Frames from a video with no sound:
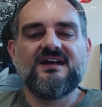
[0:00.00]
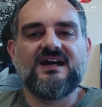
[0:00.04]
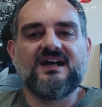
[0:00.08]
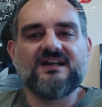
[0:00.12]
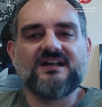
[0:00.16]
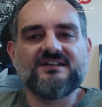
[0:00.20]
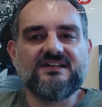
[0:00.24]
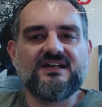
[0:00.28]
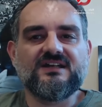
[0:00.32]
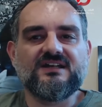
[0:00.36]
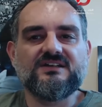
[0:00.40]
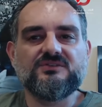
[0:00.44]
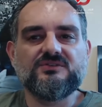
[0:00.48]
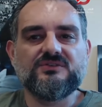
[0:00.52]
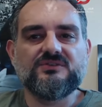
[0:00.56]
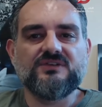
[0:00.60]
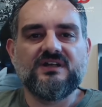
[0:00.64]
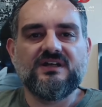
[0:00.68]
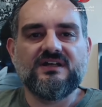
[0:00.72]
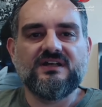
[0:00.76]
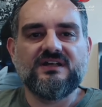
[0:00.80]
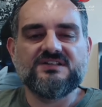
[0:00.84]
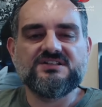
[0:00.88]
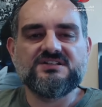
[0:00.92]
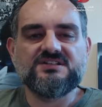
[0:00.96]
اعتقد
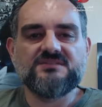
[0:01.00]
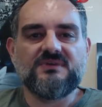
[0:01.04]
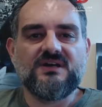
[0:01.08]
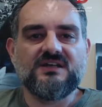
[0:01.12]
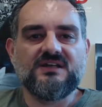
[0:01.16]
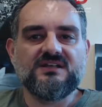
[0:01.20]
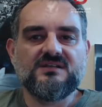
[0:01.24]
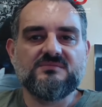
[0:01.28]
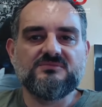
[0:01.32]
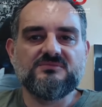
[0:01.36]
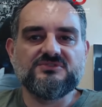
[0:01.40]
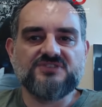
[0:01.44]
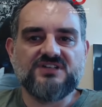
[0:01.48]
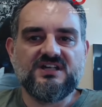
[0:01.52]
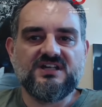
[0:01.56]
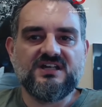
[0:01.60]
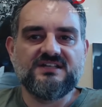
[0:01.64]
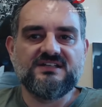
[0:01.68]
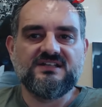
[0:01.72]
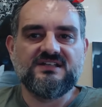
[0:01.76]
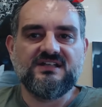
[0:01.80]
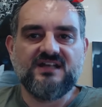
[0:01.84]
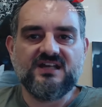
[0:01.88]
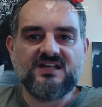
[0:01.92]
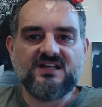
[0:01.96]
هنا يجب على
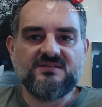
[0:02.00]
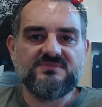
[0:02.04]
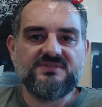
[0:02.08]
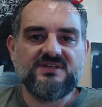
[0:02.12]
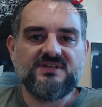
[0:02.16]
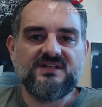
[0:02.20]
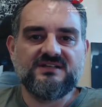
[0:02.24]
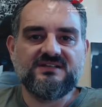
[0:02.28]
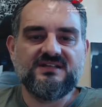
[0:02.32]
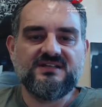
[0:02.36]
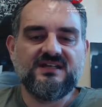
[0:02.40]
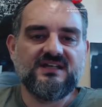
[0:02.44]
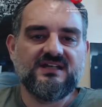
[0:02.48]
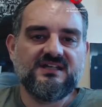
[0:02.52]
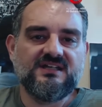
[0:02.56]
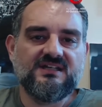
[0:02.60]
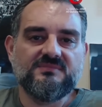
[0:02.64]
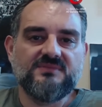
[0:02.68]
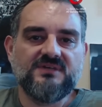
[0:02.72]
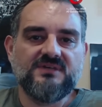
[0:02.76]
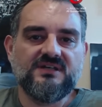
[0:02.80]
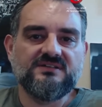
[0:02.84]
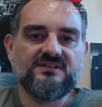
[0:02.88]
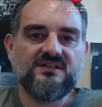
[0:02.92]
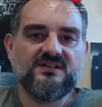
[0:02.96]
المشاهد العربي ان يعي
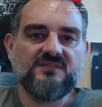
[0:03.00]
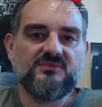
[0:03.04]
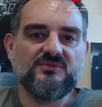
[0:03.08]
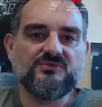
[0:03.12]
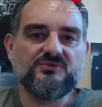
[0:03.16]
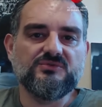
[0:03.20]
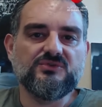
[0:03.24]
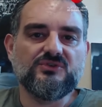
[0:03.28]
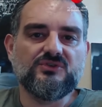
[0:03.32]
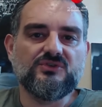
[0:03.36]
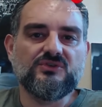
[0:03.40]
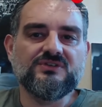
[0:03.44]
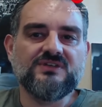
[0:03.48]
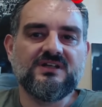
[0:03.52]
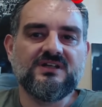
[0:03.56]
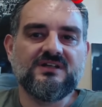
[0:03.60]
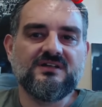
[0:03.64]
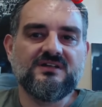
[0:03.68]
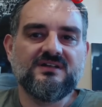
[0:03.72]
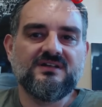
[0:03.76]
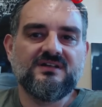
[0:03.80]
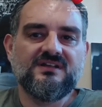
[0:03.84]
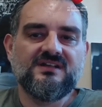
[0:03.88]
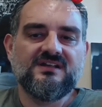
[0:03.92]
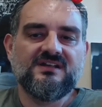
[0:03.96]
بان الموضوع
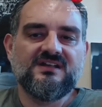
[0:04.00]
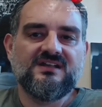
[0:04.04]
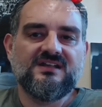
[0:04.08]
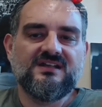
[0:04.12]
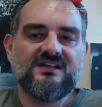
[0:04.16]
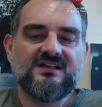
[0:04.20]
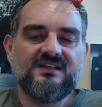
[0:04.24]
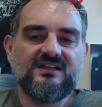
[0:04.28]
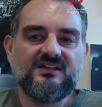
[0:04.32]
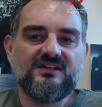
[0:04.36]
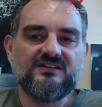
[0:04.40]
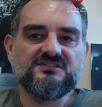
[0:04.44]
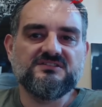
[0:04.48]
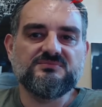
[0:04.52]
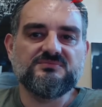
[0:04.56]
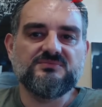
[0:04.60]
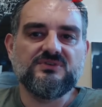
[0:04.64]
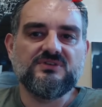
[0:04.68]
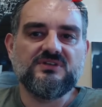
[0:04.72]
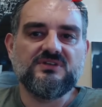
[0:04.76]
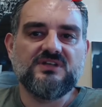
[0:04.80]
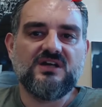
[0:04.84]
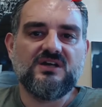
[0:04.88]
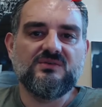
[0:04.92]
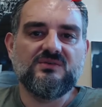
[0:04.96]
هنا لحزب
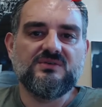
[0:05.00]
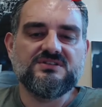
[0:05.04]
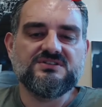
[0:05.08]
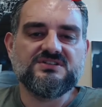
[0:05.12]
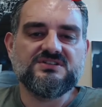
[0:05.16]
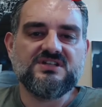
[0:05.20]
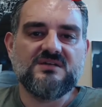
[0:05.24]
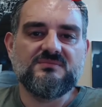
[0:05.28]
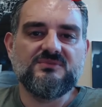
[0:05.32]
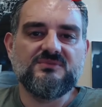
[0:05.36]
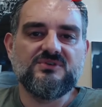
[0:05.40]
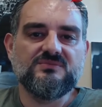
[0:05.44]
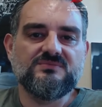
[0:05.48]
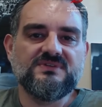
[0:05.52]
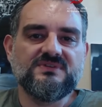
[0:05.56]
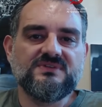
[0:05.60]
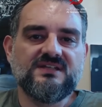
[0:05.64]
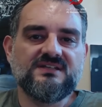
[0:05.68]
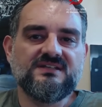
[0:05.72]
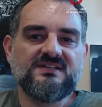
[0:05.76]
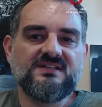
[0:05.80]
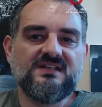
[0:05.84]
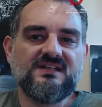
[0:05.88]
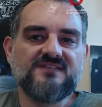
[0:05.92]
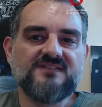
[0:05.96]
الله وللشعب
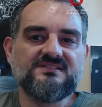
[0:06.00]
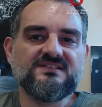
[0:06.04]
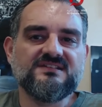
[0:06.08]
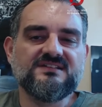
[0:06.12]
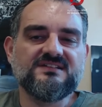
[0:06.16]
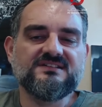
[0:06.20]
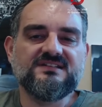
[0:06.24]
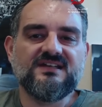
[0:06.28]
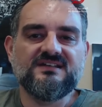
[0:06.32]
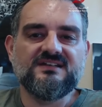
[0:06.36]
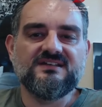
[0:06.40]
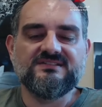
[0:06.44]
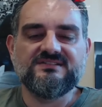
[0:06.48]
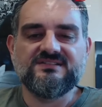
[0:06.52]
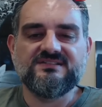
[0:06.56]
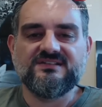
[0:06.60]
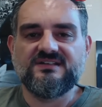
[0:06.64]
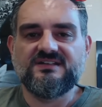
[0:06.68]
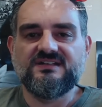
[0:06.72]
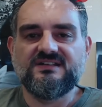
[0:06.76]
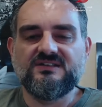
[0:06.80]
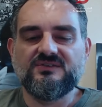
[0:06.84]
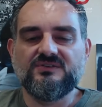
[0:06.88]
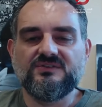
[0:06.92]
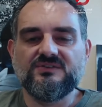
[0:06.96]
اللبناني ليس قتال
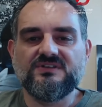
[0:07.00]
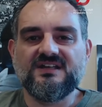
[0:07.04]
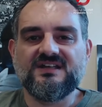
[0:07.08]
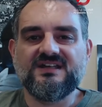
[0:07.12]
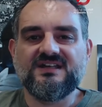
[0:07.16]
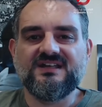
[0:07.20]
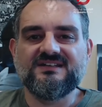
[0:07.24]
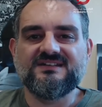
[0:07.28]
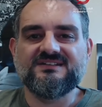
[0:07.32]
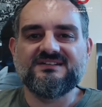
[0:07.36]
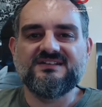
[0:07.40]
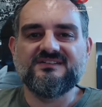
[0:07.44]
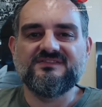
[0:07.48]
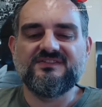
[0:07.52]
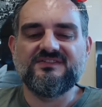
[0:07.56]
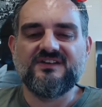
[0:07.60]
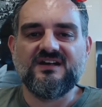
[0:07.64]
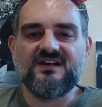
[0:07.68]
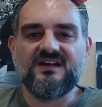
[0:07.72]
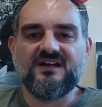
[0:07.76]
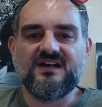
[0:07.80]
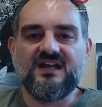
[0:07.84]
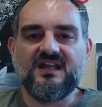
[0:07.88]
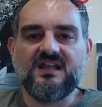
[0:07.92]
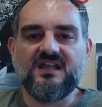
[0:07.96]
اسرائيل هناك
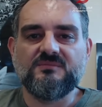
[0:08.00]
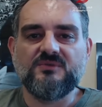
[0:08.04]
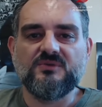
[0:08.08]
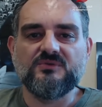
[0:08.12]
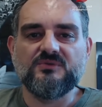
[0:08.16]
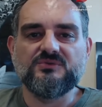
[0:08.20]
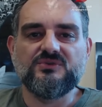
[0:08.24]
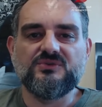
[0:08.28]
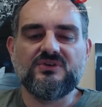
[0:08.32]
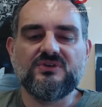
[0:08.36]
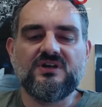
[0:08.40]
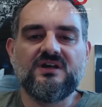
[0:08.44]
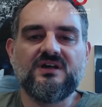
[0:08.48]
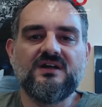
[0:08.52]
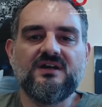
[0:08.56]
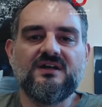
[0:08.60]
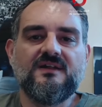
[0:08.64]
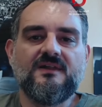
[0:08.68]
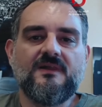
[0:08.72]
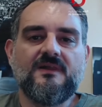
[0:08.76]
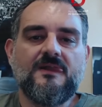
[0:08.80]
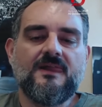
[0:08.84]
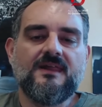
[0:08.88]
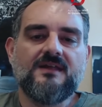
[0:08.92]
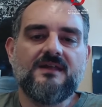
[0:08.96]
اتفاق على موضوع